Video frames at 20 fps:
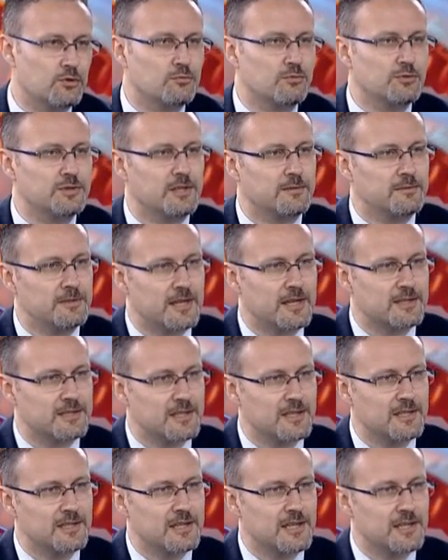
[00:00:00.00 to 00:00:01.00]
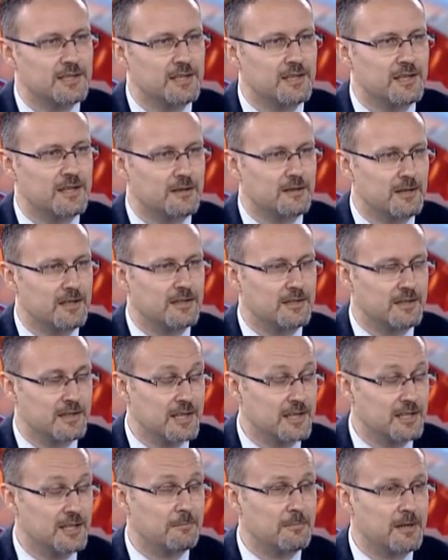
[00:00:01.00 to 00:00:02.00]
Bunu da biraz daha dikkat ederek et,
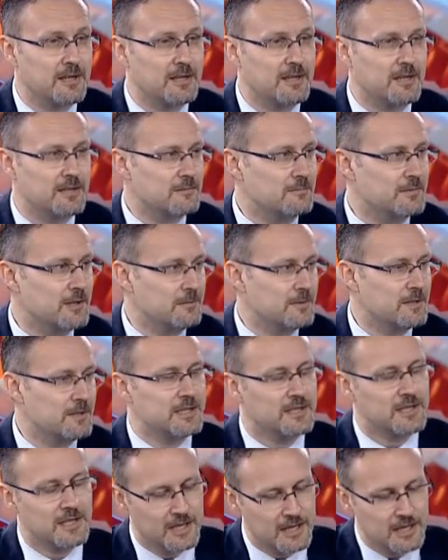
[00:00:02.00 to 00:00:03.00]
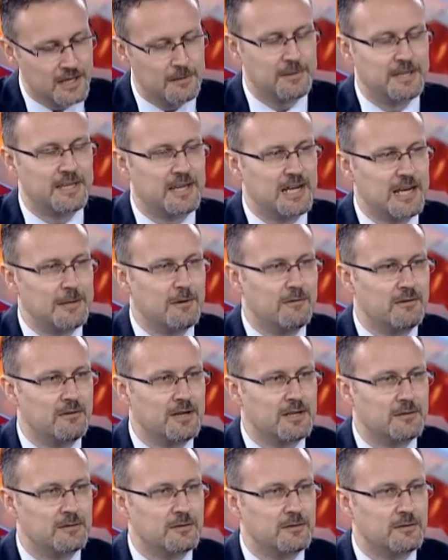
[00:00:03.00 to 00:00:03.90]
dikkat etmek lazım. Tabii ki bir gerileme var.